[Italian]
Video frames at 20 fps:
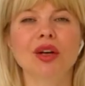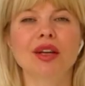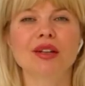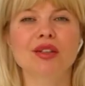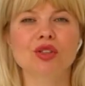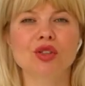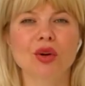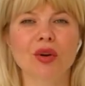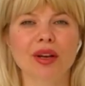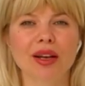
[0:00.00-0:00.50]
il
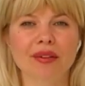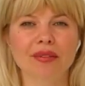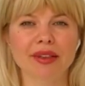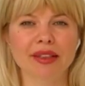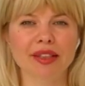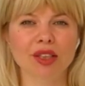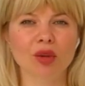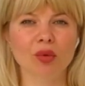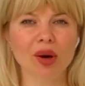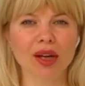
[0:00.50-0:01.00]
Sole
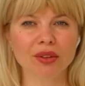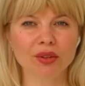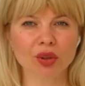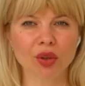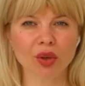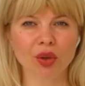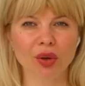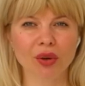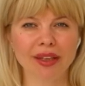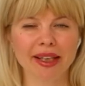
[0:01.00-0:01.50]

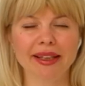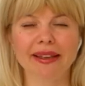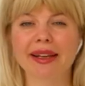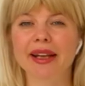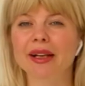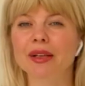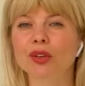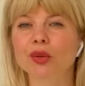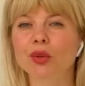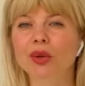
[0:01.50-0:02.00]
24 Ore
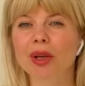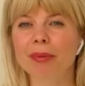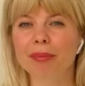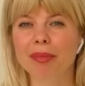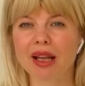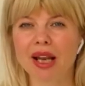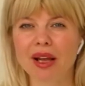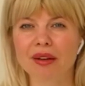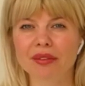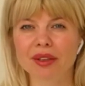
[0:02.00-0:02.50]
nel
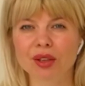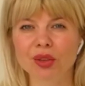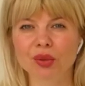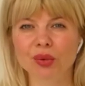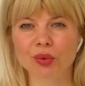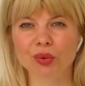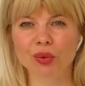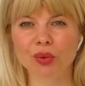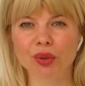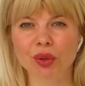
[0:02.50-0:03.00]

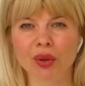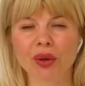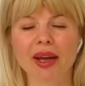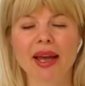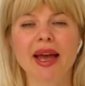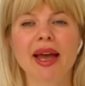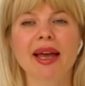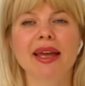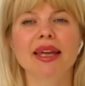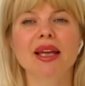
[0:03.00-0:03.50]
2021 2021
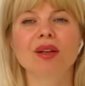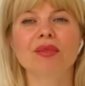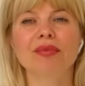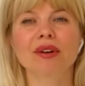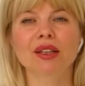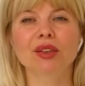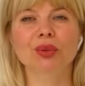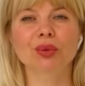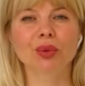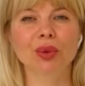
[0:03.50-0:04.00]
il
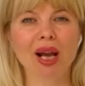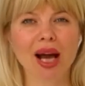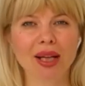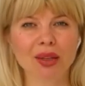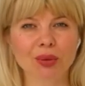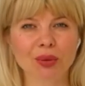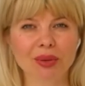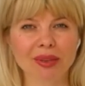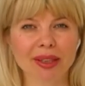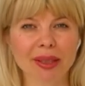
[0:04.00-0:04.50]

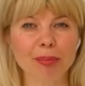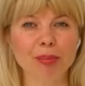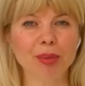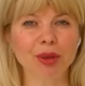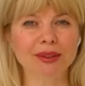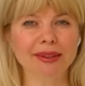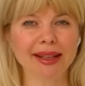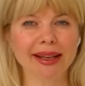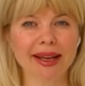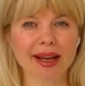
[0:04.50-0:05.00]
fatturato di
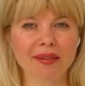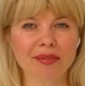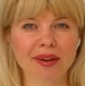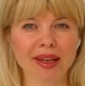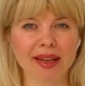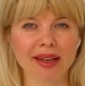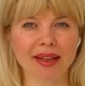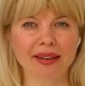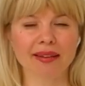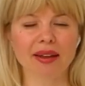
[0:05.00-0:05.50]
Bottega
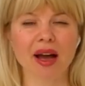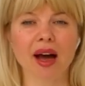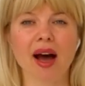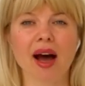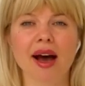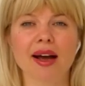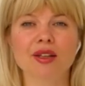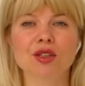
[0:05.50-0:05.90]
Veneta ha